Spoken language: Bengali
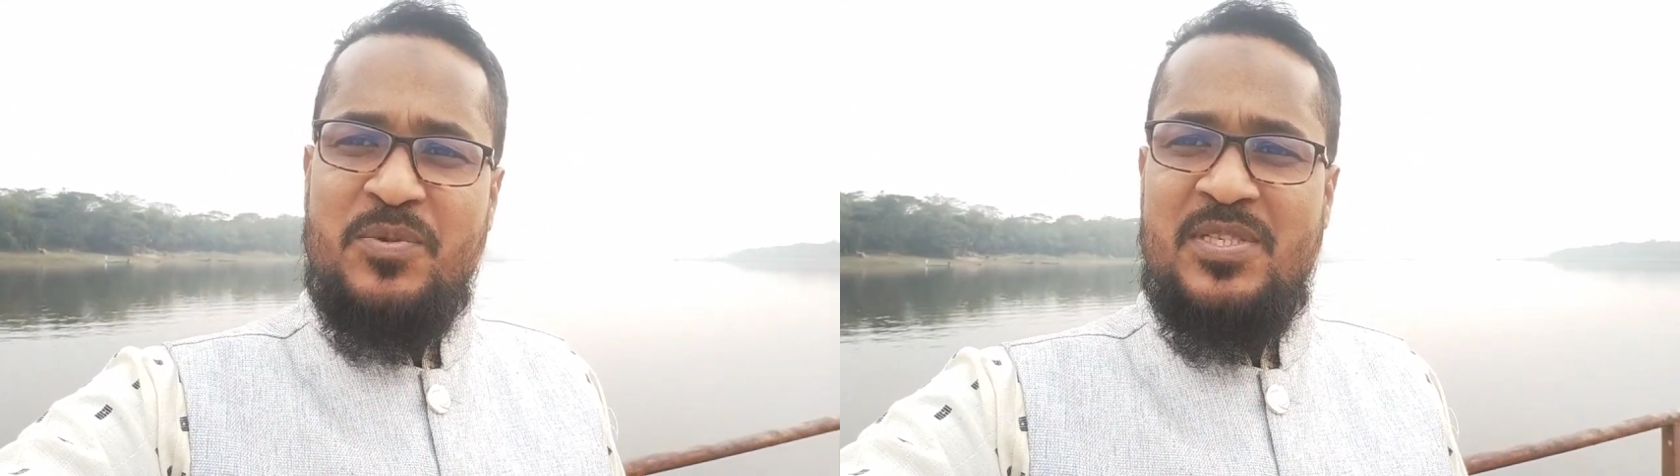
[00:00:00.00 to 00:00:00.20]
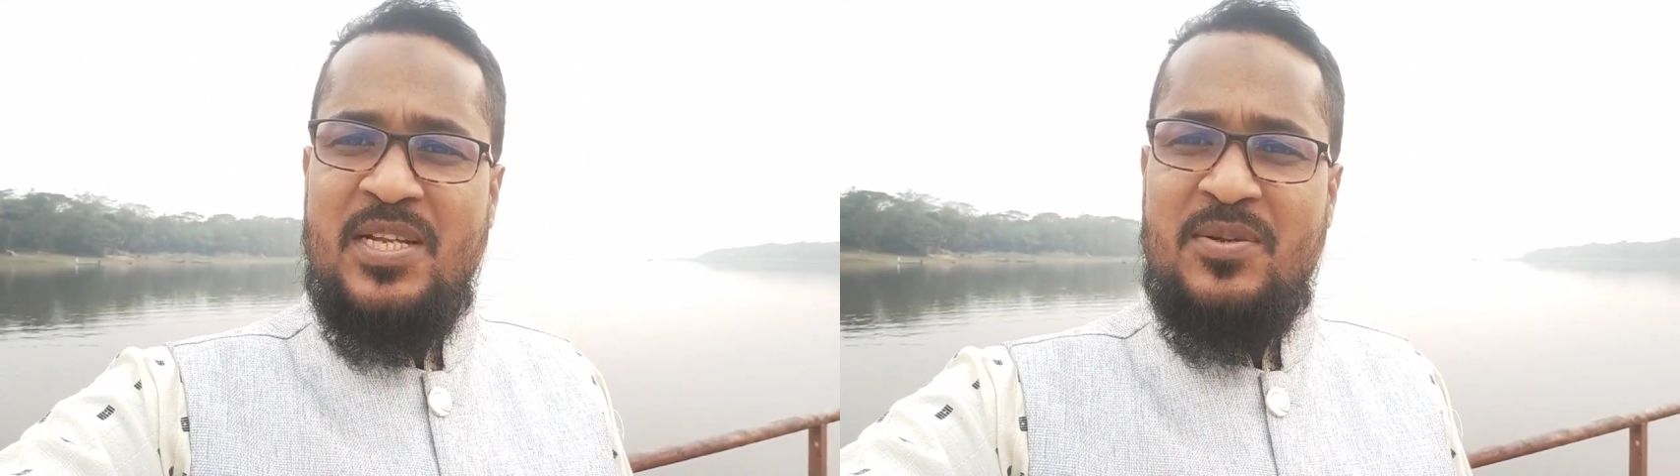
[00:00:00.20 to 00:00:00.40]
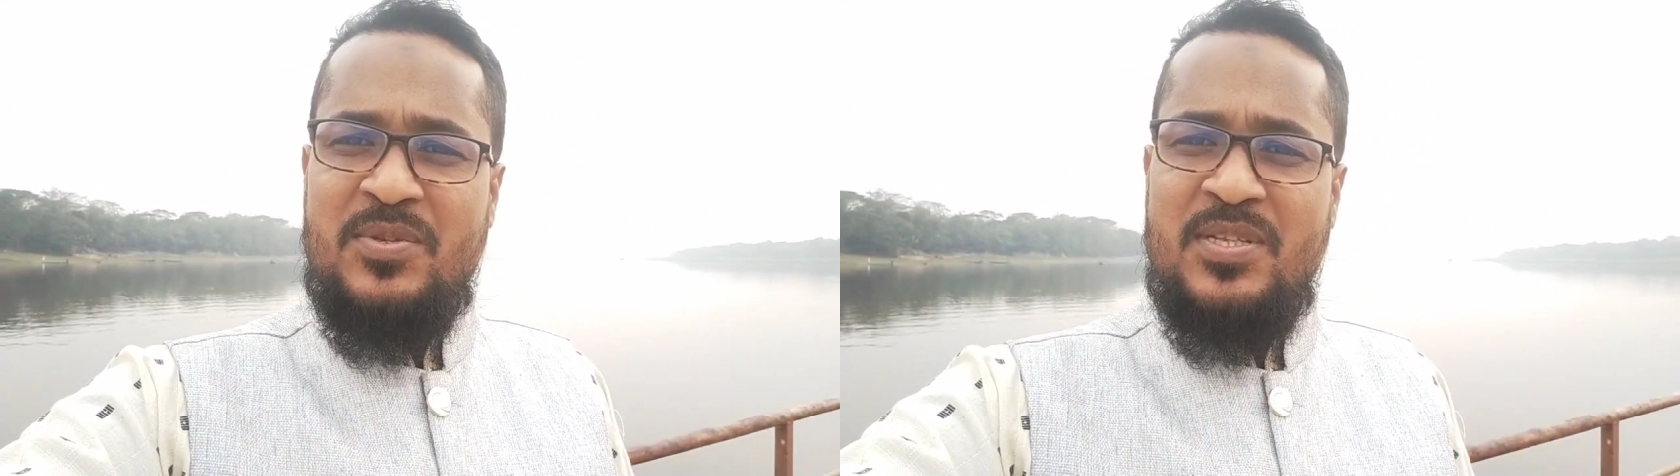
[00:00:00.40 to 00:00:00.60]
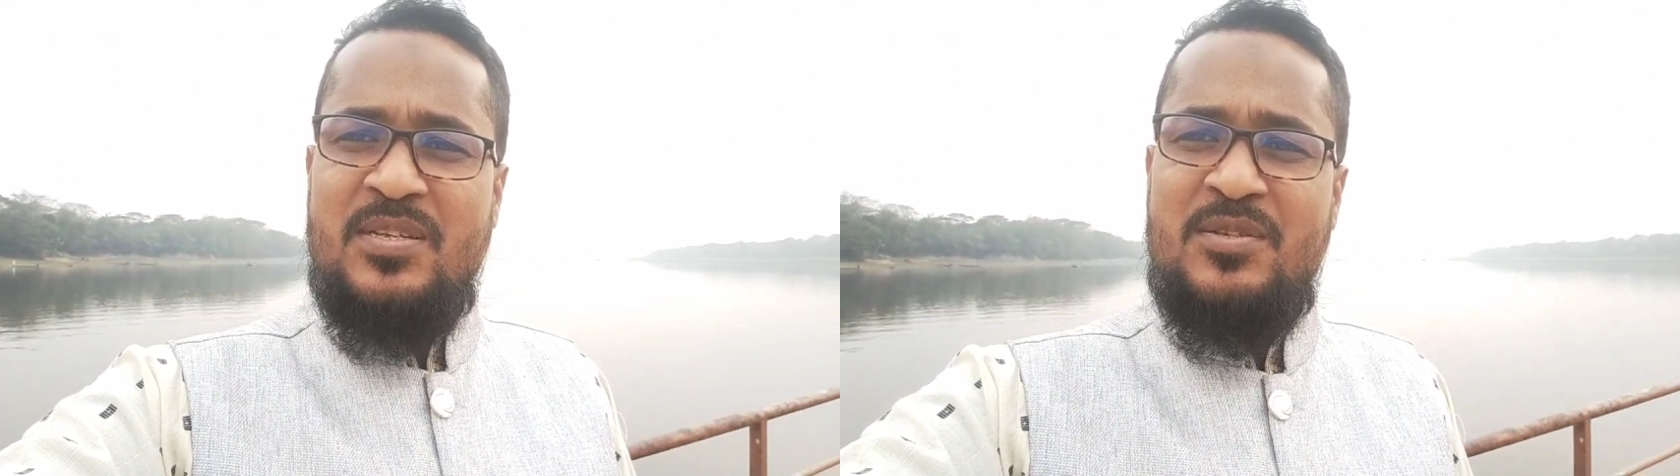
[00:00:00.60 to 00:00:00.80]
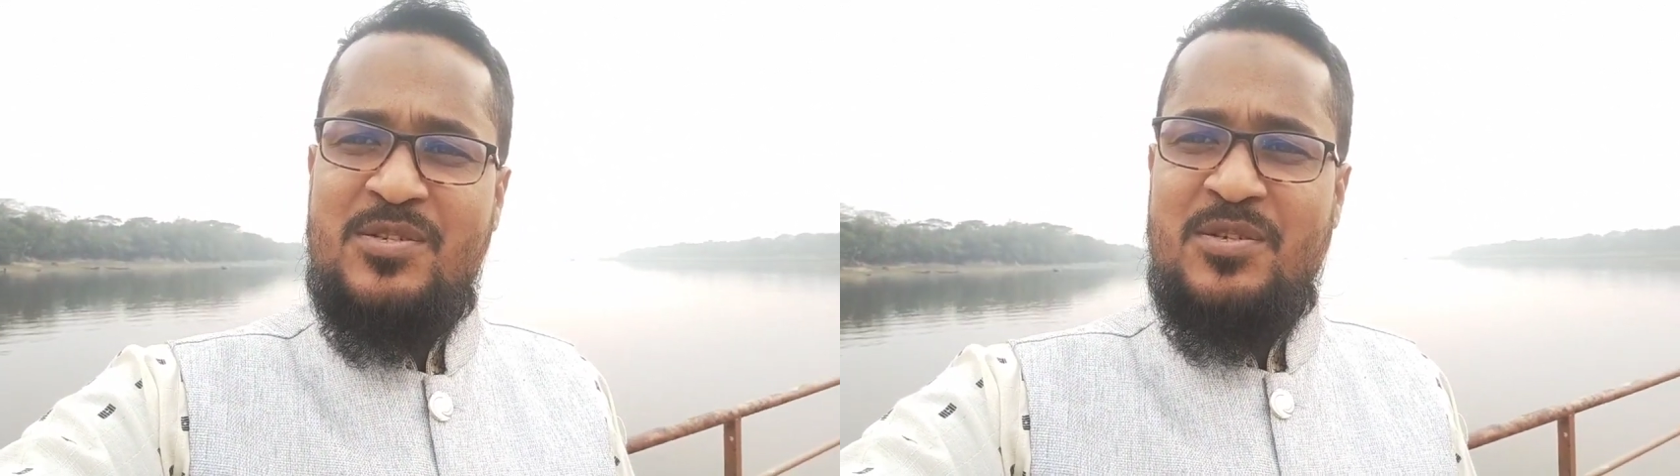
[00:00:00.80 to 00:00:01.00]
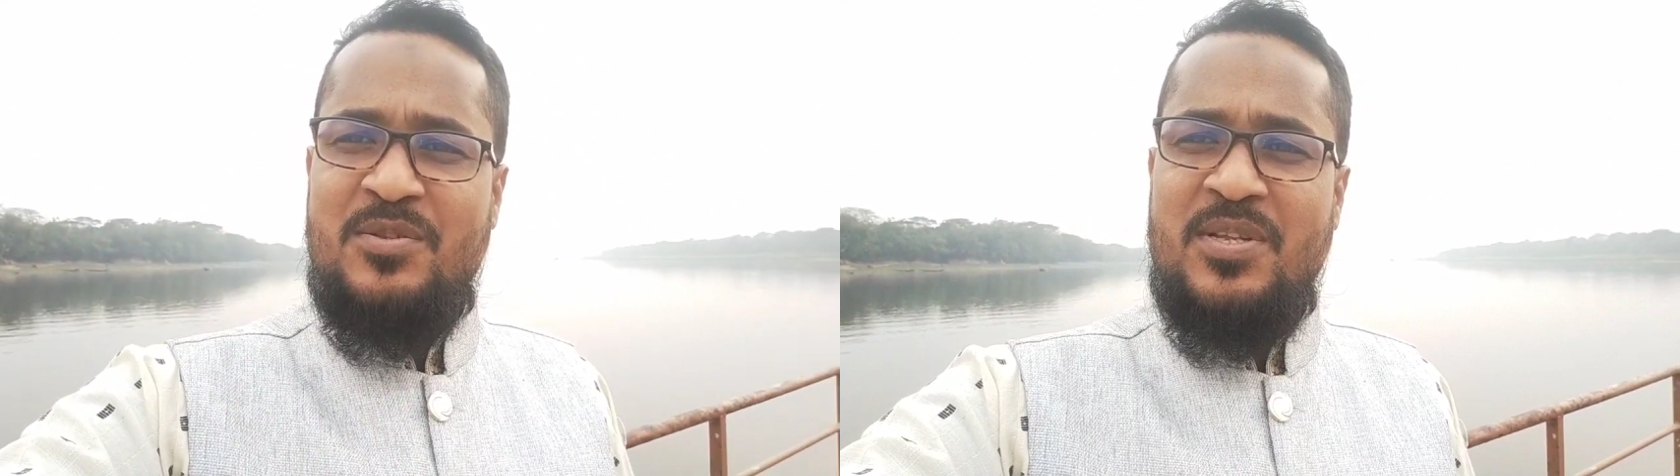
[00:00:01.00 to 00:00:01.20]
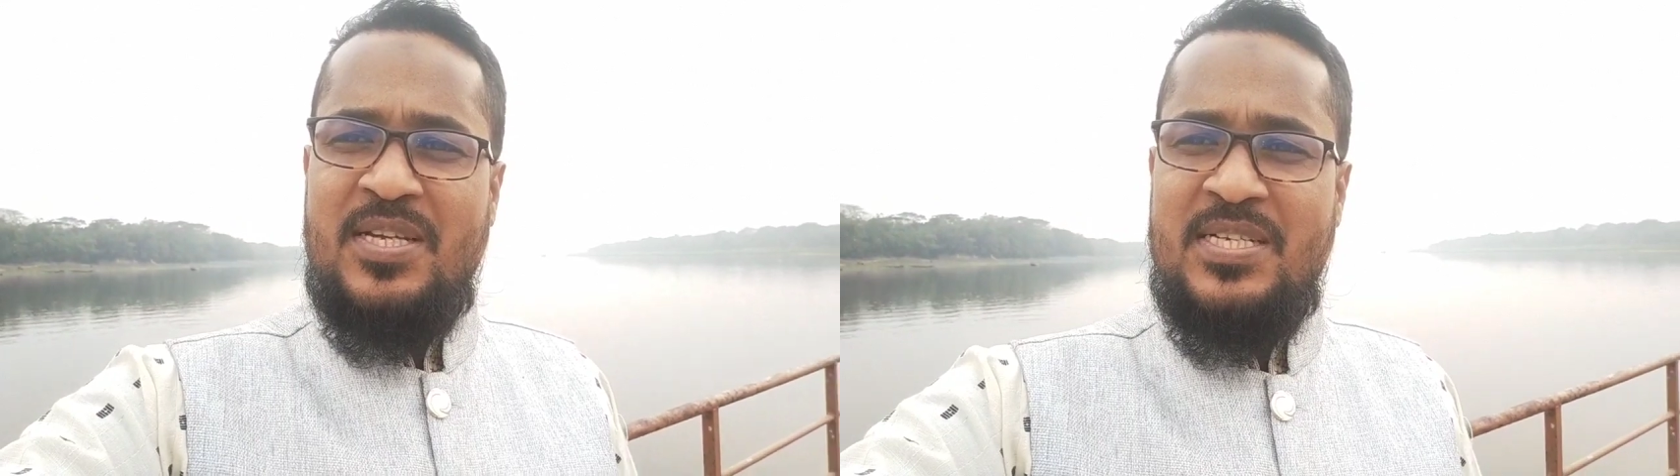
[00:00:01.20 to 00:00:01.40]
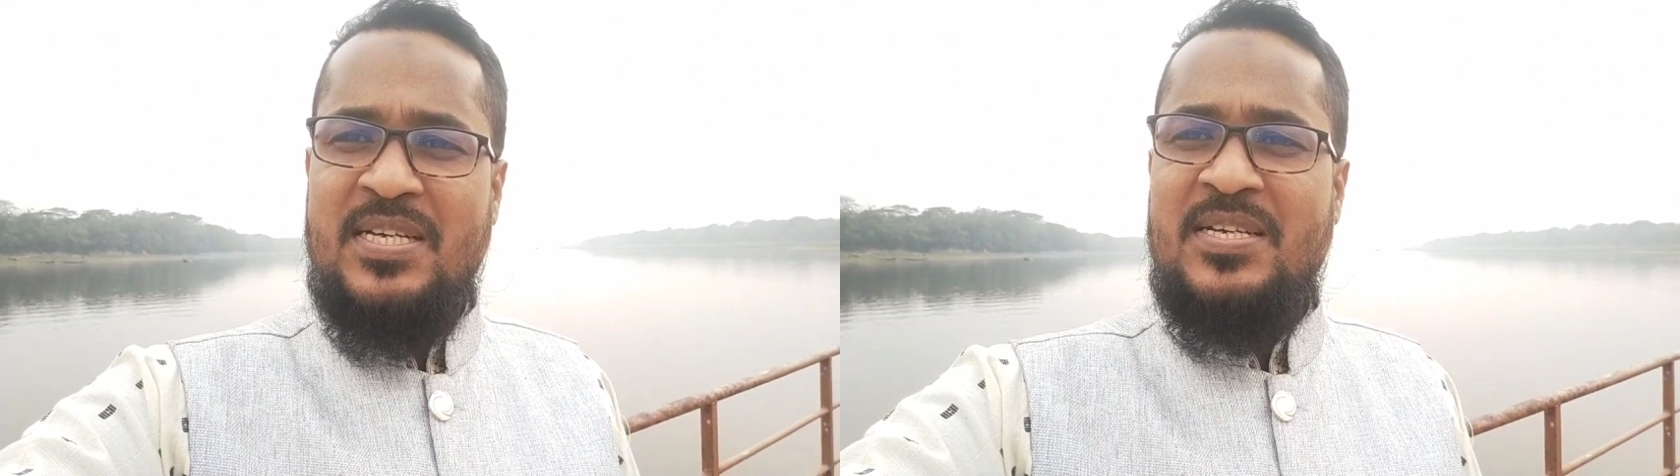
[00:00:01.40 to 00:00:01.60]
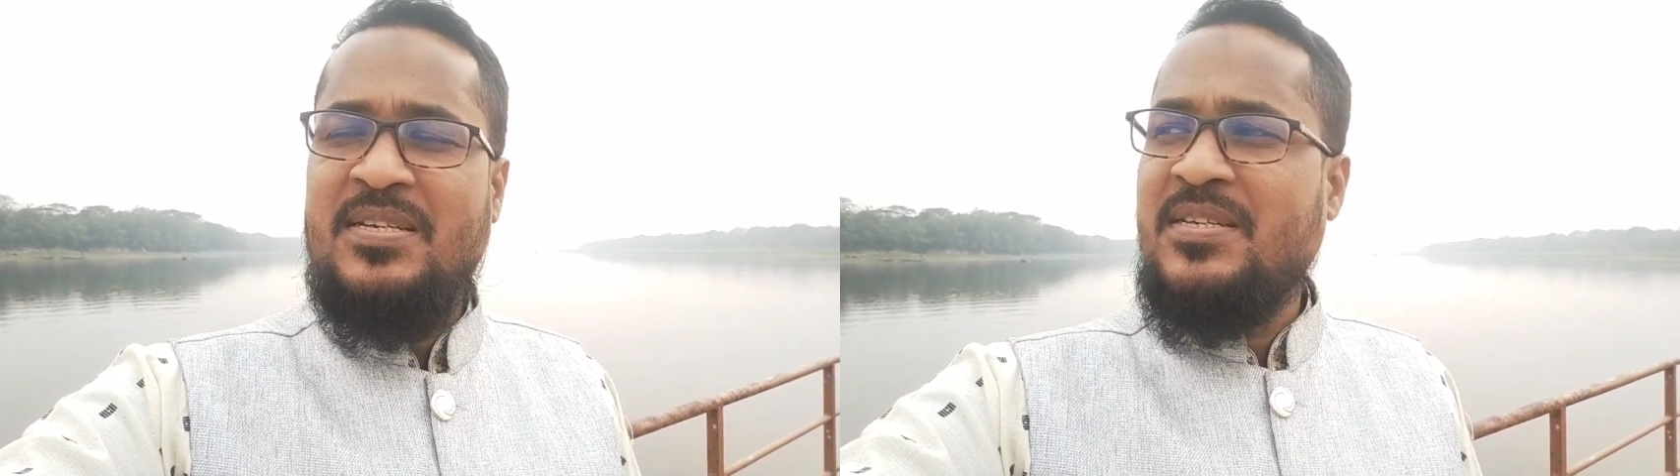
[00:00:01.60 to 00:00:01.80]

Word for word: উপজেলার অত্যন্ত সুন্দর একটা